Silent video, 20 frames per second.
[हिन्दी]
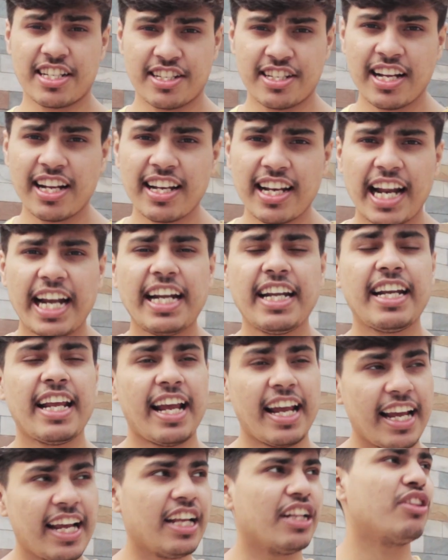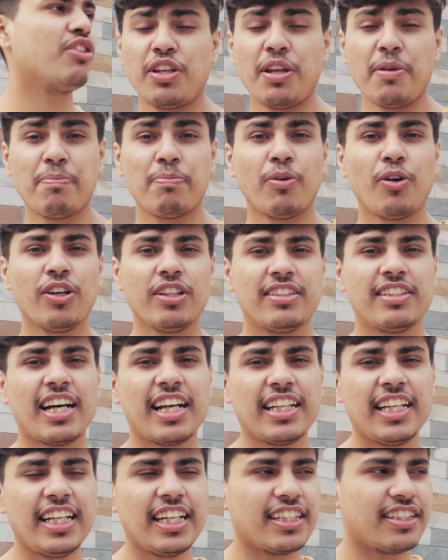अच्छा लाइट है तो ये बहुत
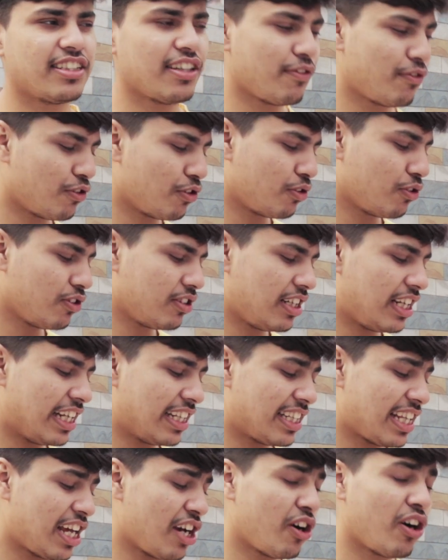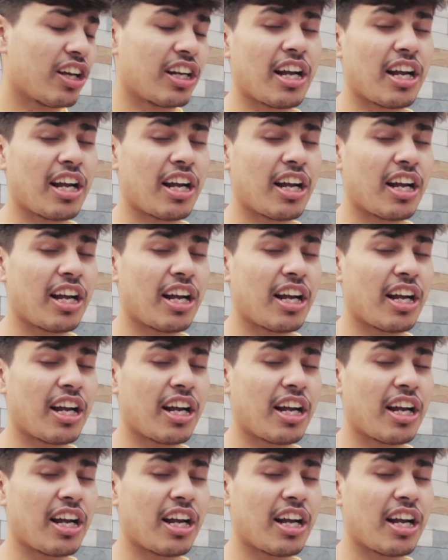ज़्यादा ही अच्छा फोटोज़ लेता है